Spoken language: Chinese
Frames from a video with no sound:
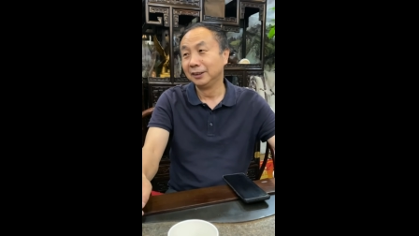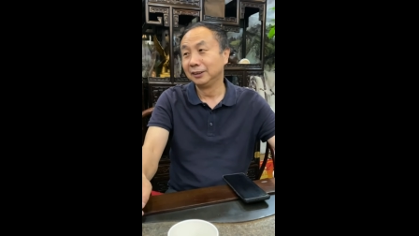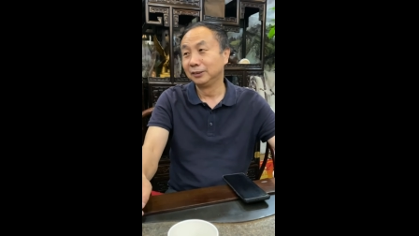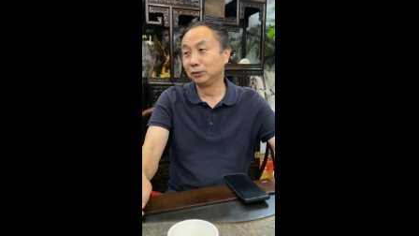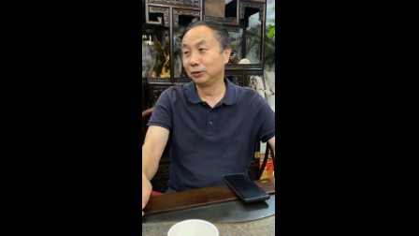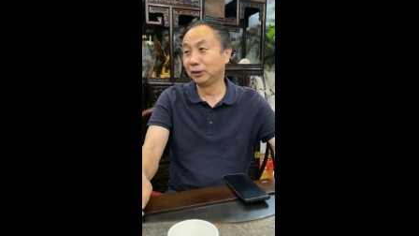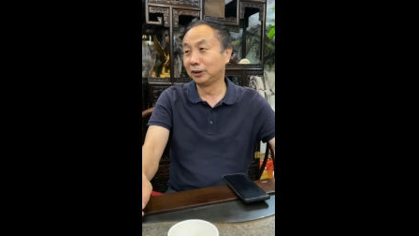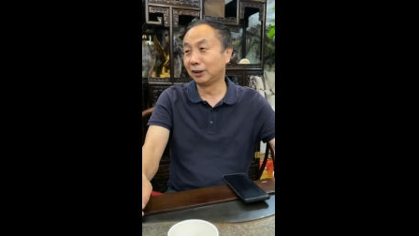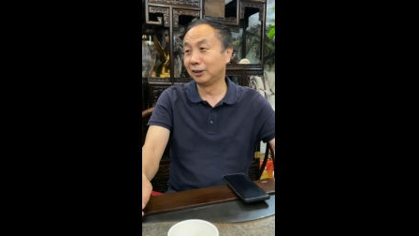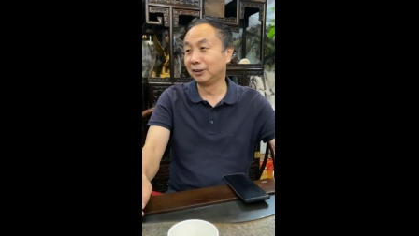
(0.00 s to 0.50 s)

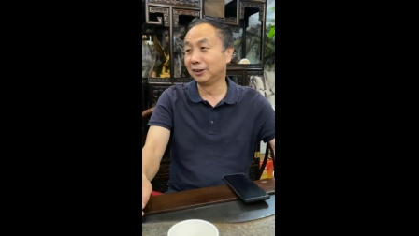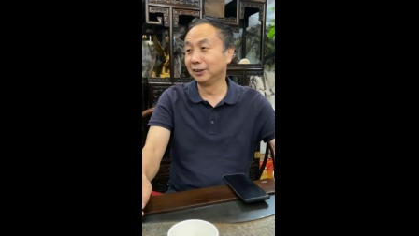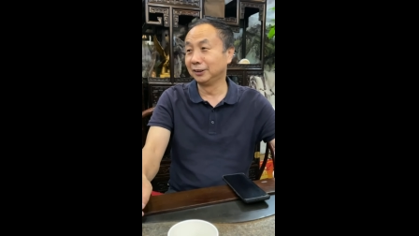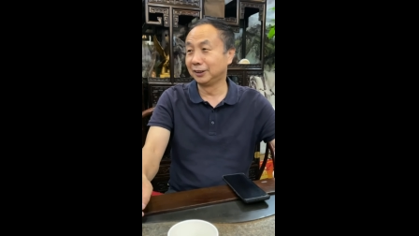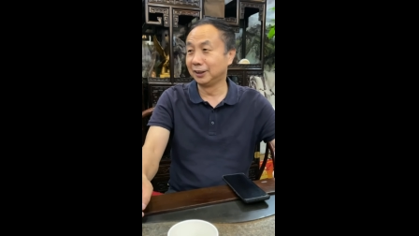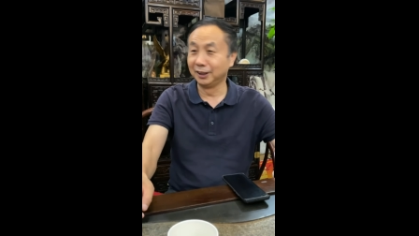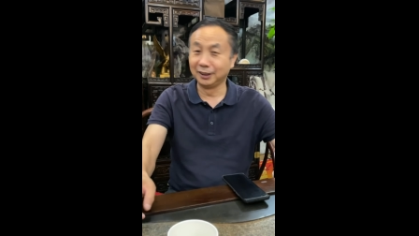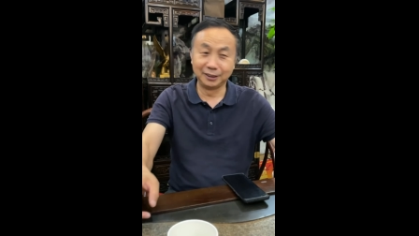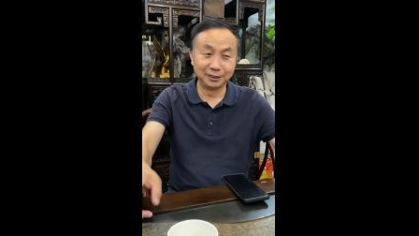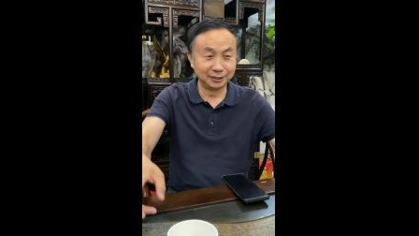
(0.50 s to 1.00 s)
出小个子
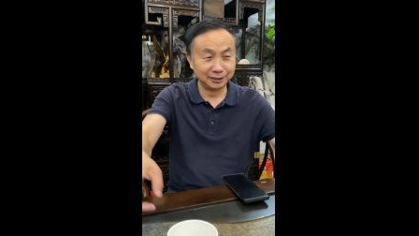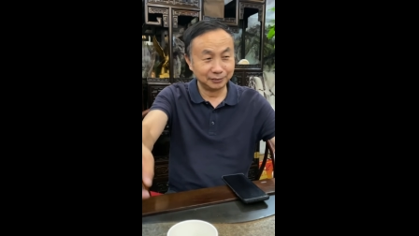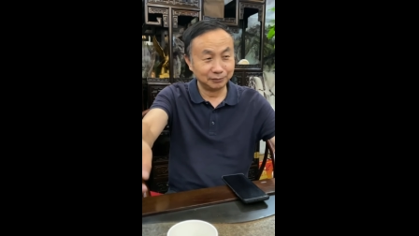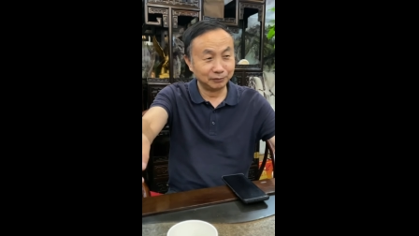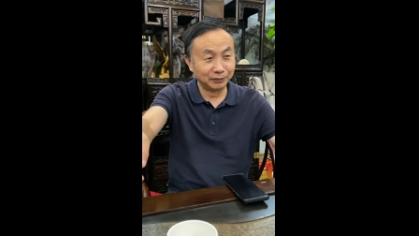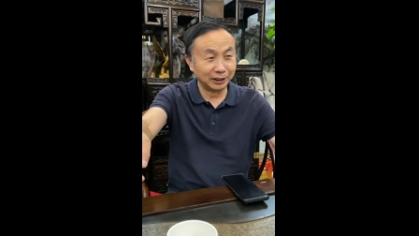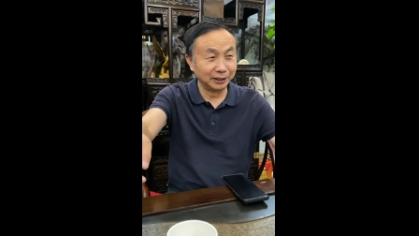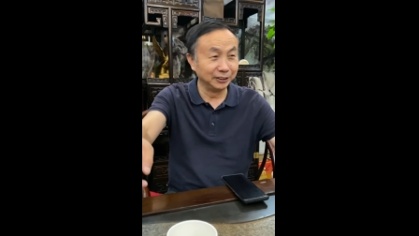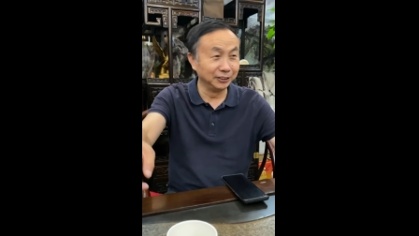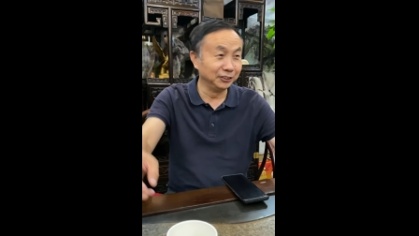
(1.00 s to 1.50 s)
可以，
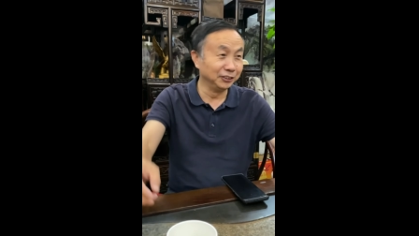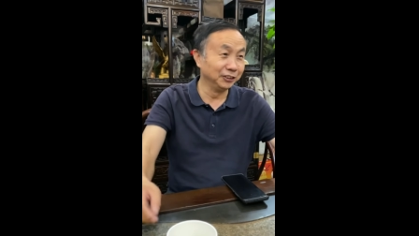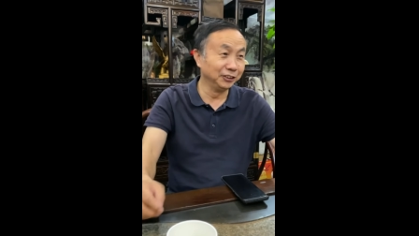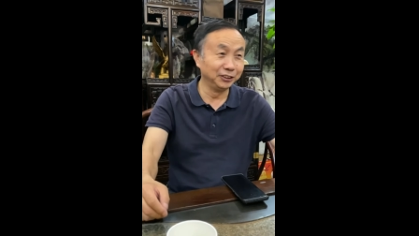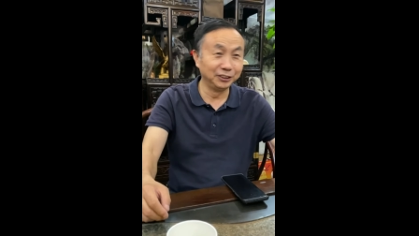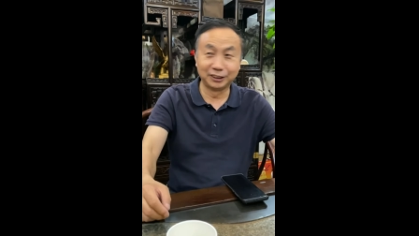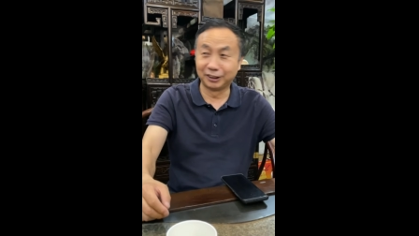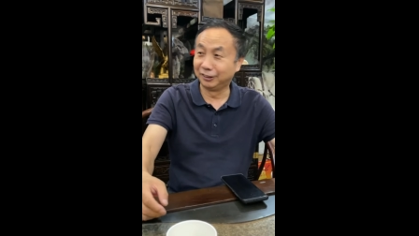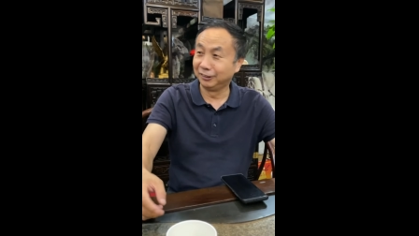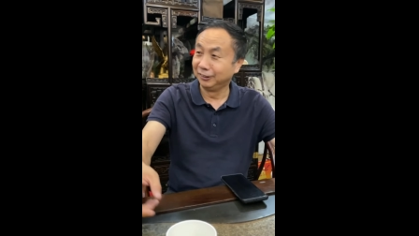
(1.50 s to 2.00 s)
把定金
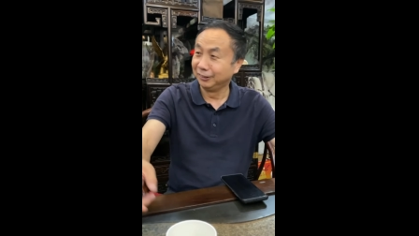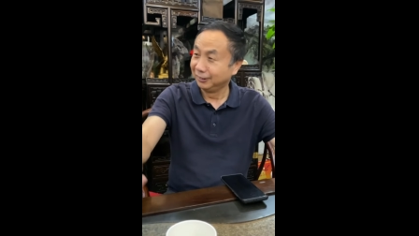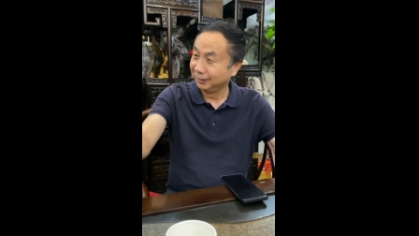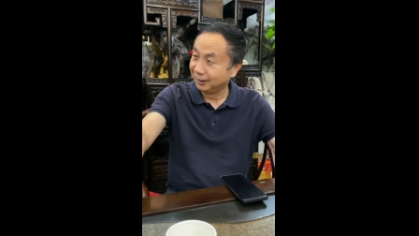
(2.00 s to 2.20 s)
一交，